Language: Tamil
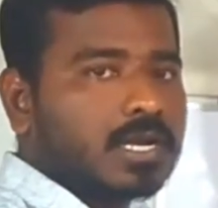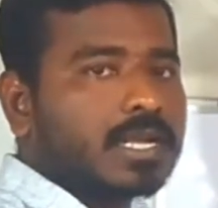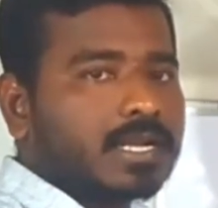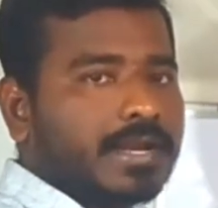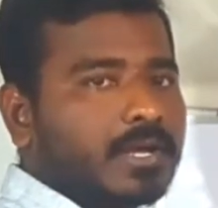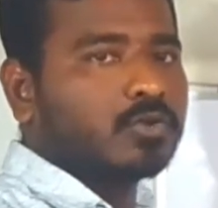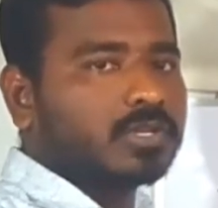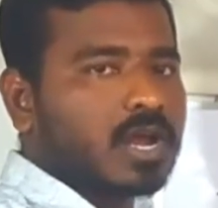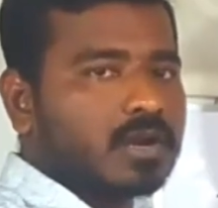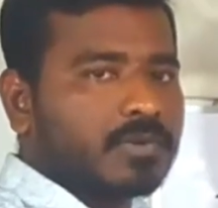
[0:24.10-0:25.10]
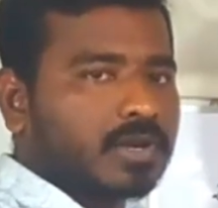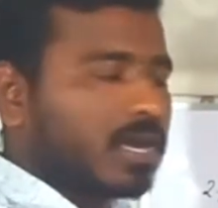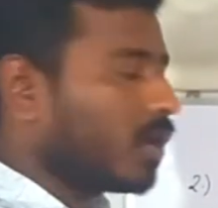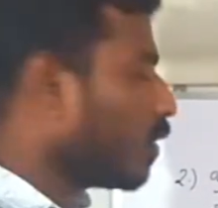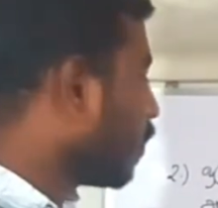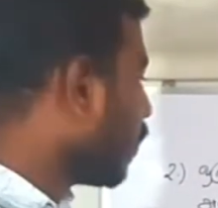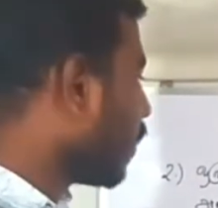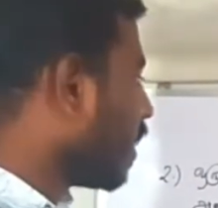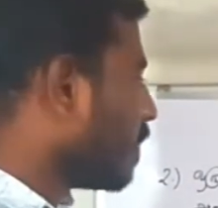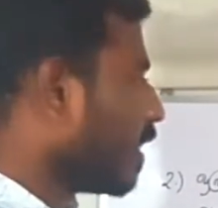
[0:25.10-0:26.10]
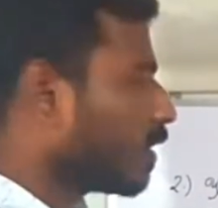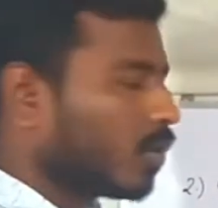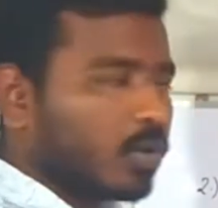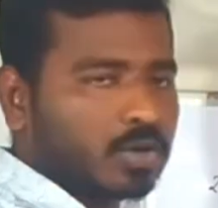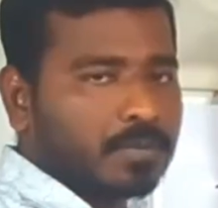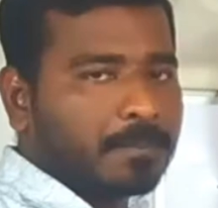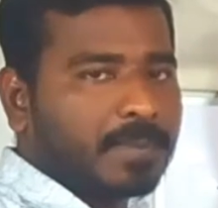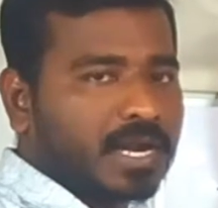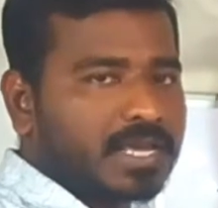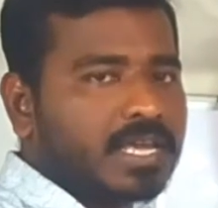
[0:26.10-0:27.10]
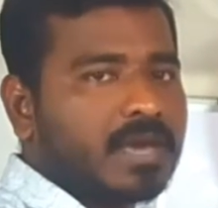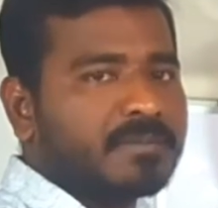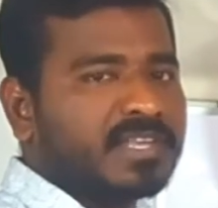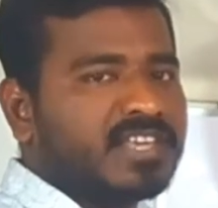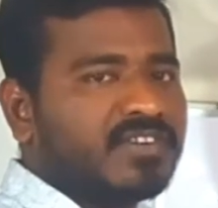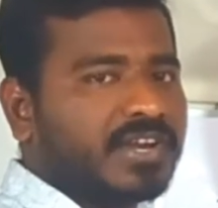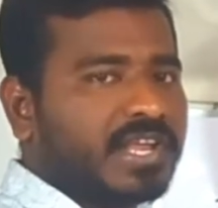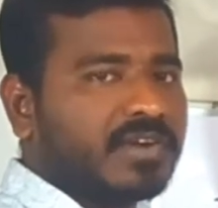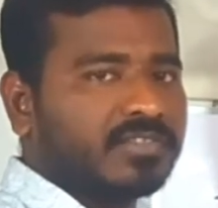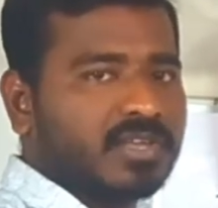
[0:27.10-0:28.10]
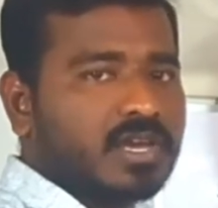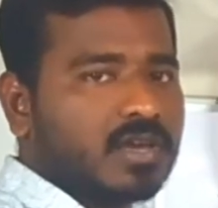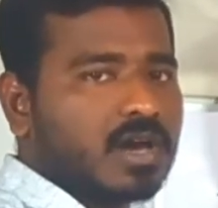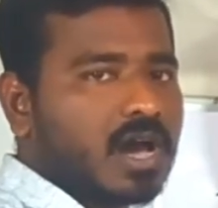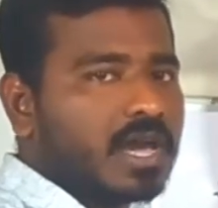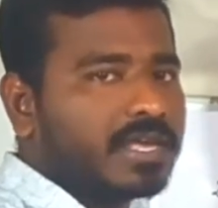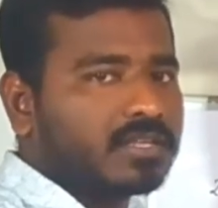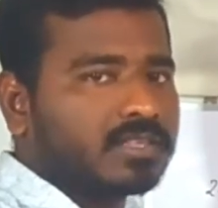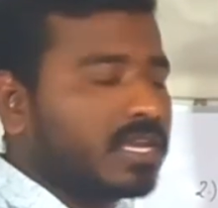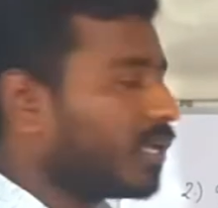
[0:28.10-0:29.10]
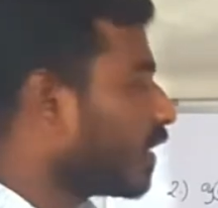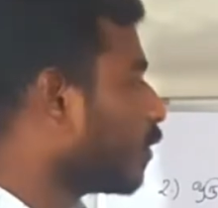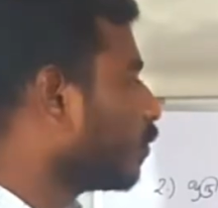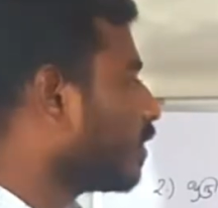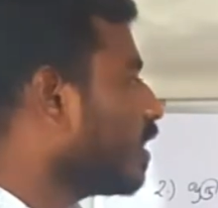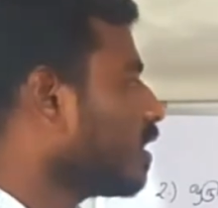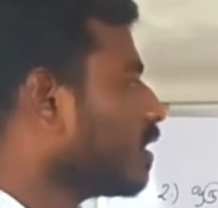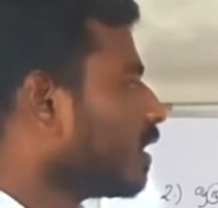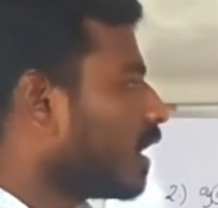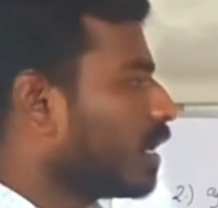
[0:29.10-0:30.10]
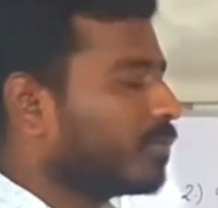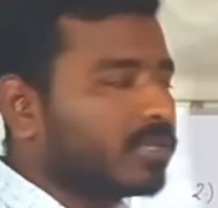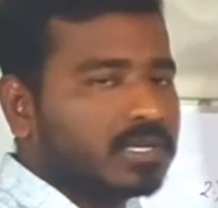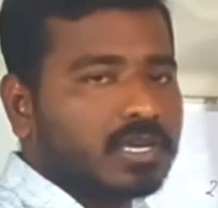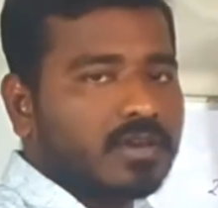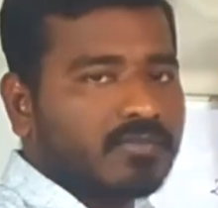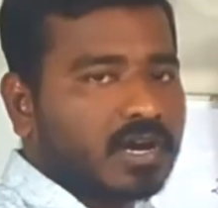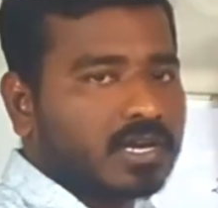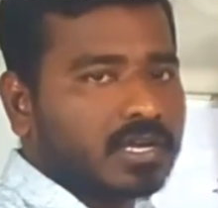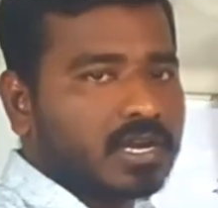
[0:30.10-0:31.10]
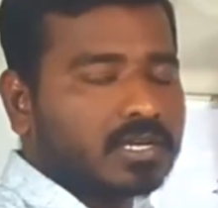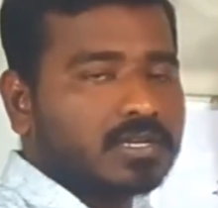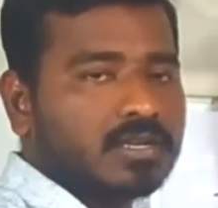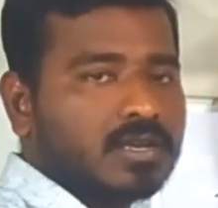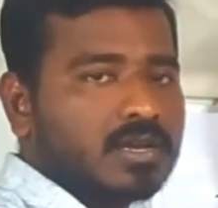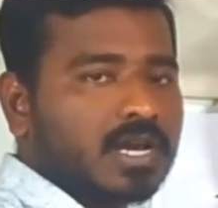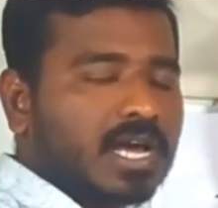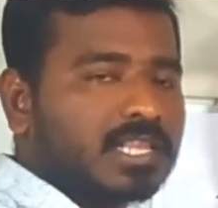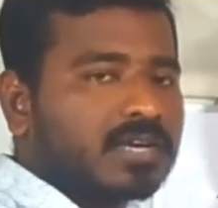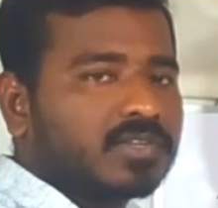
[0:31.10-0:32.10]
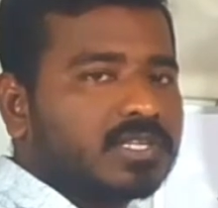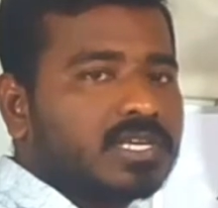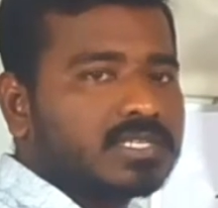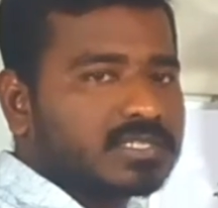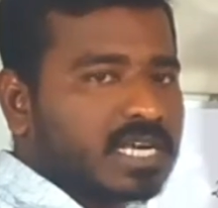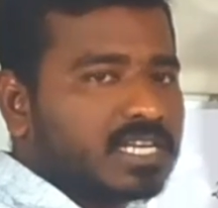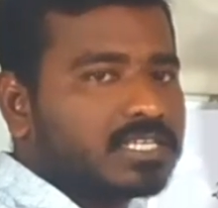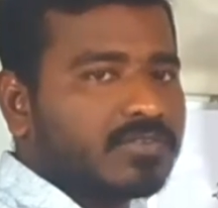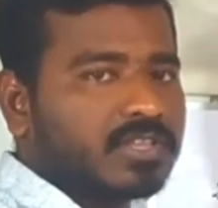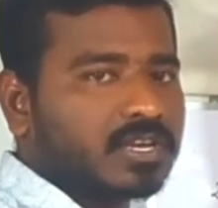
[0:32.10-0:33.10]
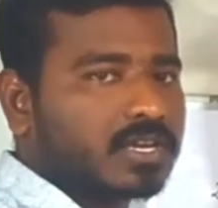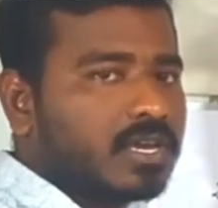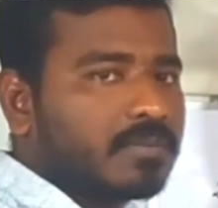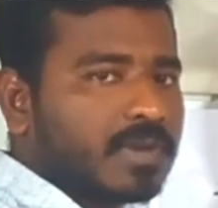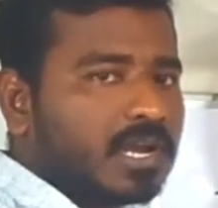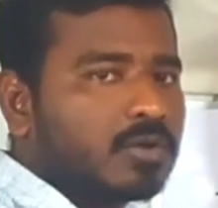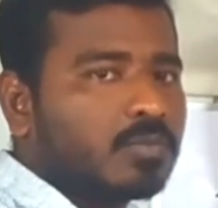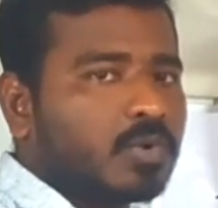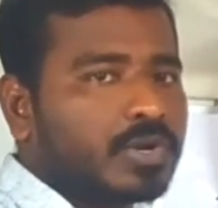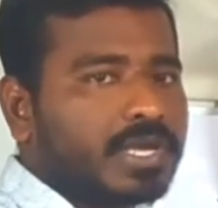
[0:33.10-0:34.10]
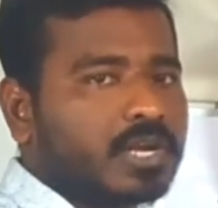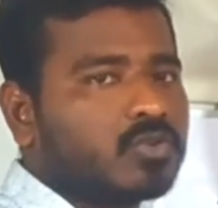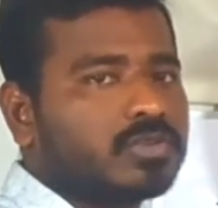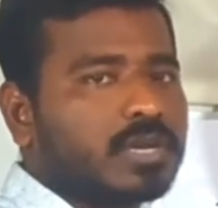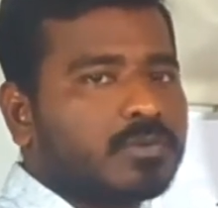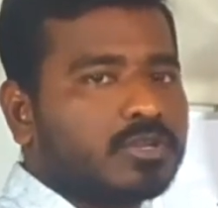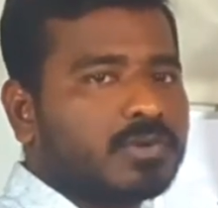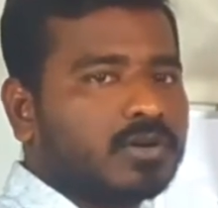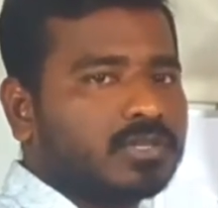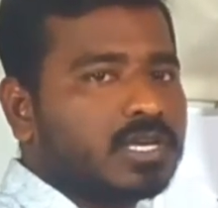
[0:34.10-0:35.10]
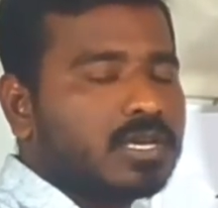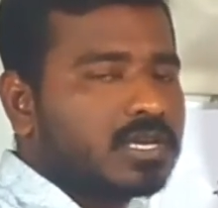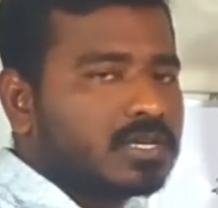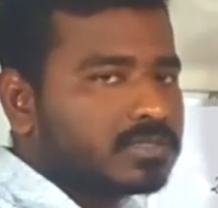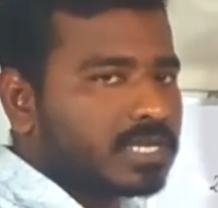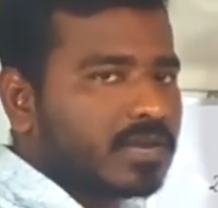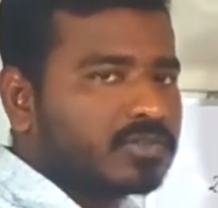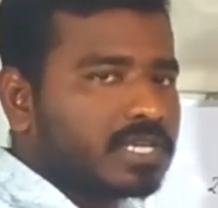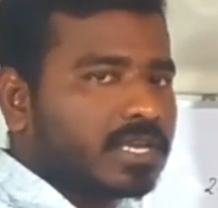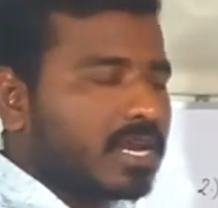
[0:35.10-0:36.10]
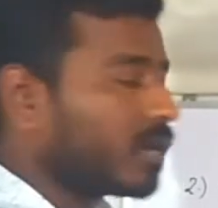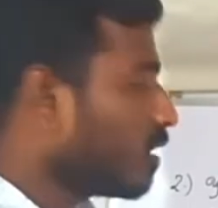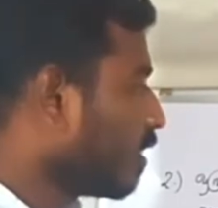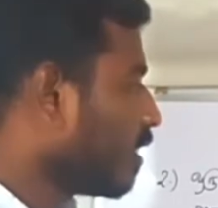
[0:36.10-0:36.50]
கணக்கில் என்ன கொடுத்துருக்காங்கன்னு பாருங்கள் ஒரு நபர் ஒரு பழைய மிதிவண்டியினை வந்து ஆயிரத்தி இருநூற்றி ஐம்பதுக்கு வாங்குகிறார் அதனை வந்து சரி செய்வதற்கு மேலும் ஒரு இரநூத்தி ஐம்பது ரூபாய் வந்து செலவு செய்கிறார்